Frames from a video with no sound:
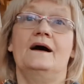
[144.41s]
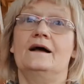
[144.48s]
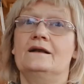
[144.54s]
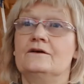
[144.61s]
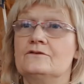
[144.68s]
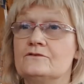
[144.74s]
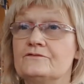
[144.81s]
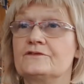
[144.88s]

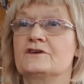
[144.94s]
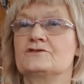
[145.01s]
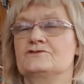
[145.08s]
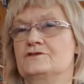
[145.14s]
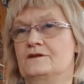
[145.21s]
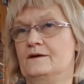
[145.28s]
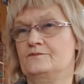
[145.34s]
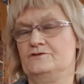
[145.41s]
ale również,
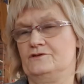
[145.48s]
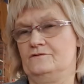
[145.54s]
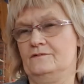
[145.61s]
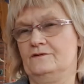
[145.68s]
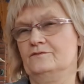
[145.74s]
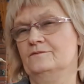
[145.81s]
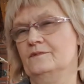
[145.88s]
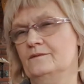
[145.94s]
że na
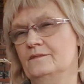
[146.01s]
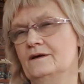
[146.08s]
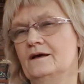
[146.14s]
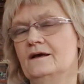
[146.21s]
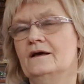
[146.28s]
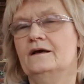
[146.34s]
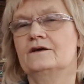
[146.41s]
przykład umiemy,